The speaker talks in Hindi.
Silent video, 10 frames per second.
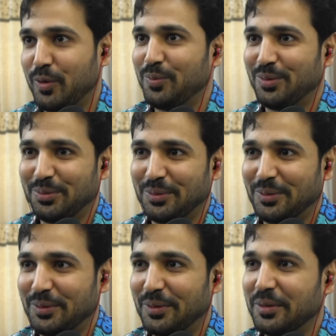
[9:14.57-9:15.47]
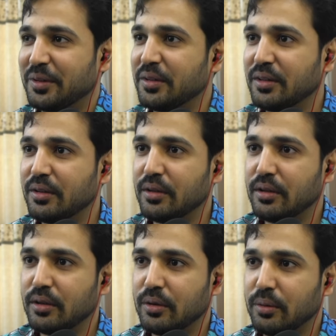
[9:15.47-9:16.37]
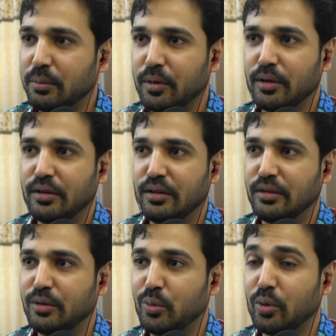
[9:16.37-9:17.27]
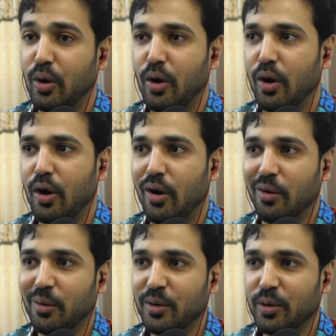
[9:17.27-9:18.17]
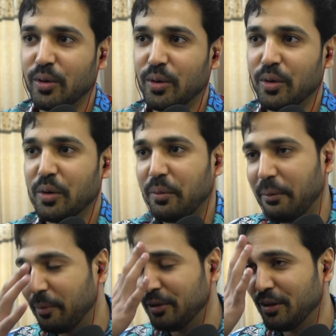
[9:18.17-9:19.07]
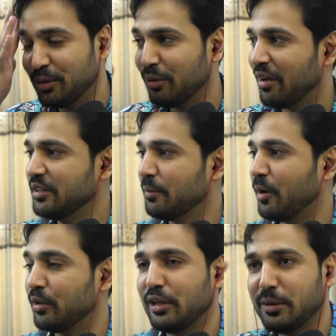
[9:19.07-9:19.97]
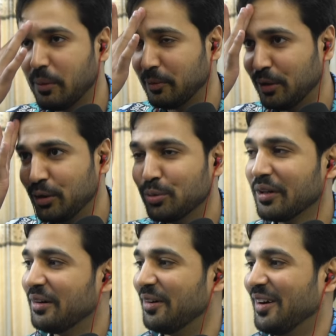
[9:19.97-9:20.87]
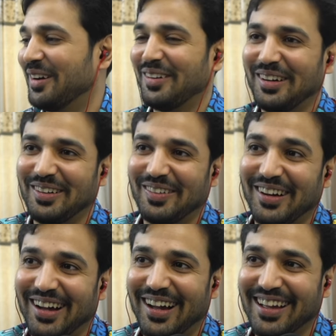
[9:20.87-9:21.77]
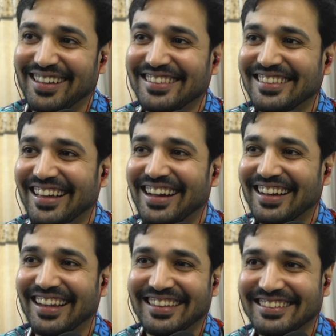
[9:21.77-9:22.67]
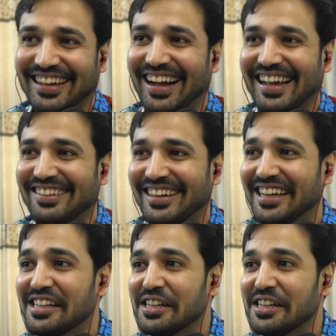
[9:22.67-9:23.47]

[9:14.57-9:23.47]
भाई भाई भाई, भाई साहब भाई पसीने छुड़वा दिया भाई असली में पसीने छूट गया ऐसा गलत जगह आ गया मैं